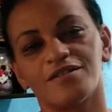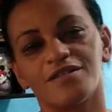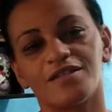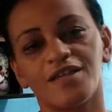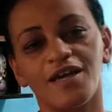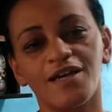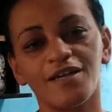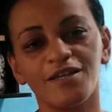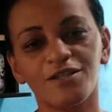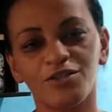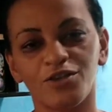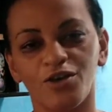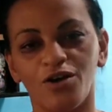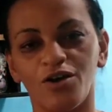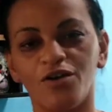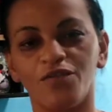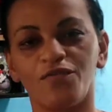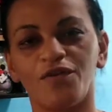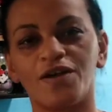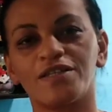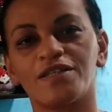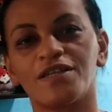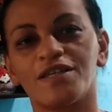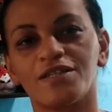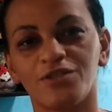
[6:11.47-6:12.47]
Sair só,
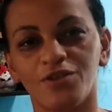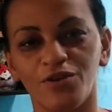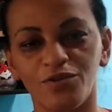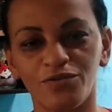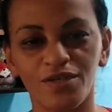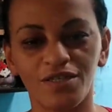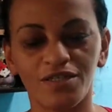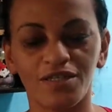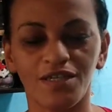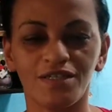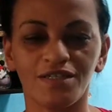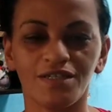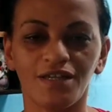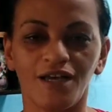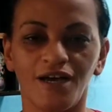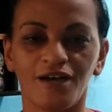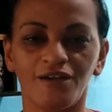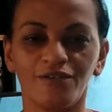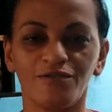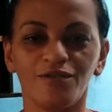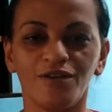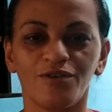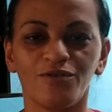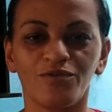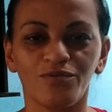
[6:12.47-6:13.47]
fazer só o
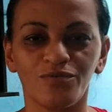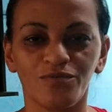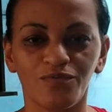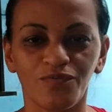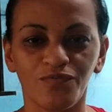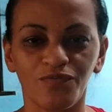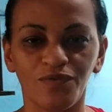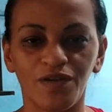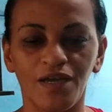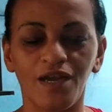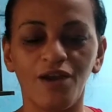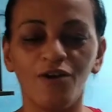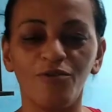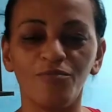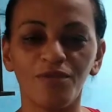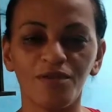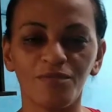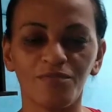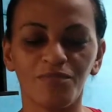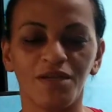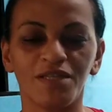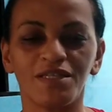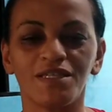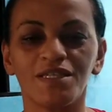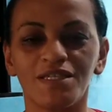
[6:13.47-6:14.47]
necessário, né? Quando realmente
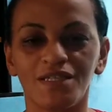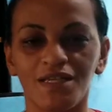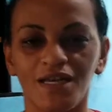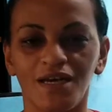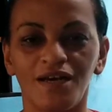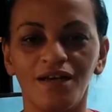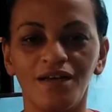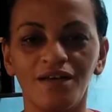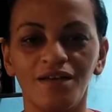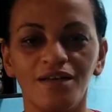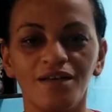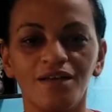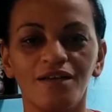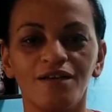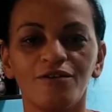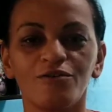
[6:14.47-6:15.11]
precisar.